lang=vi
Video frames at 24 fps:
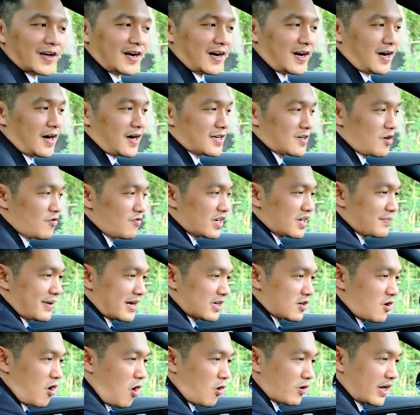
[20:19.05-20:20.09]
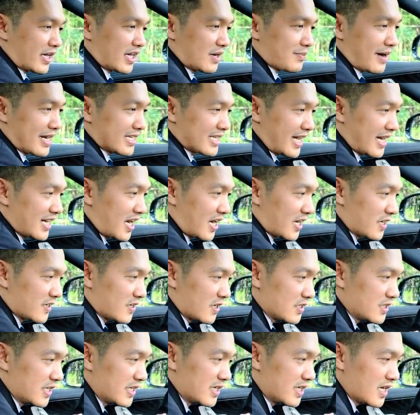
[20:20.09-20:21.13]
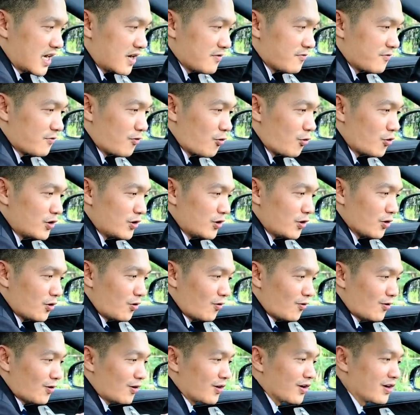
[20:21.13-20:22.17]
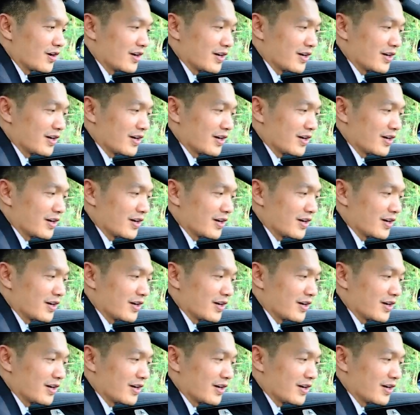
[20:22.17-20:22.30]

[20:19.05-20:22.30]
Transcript: đó đối với cái bản đồ này các bạn thấy nè nó thiết kế full luôn